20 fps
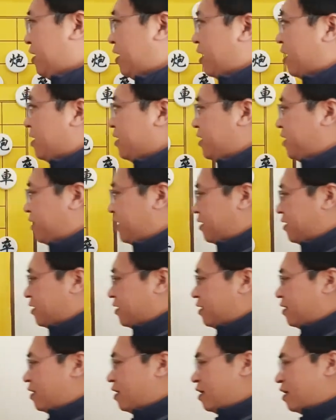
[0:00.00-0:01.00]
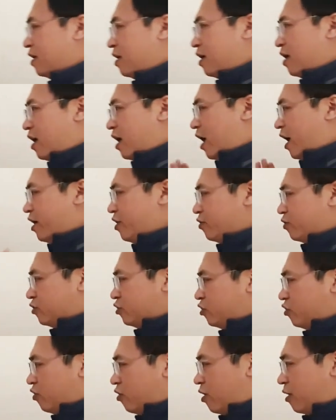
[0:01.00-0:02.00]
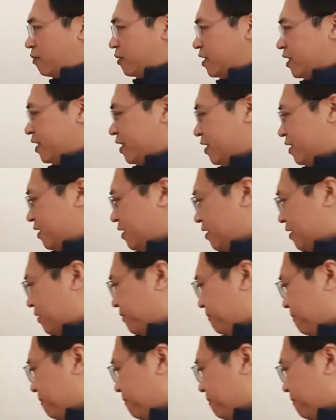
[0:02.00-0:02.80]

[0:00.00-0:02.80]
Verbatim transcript: 得子还有错不成？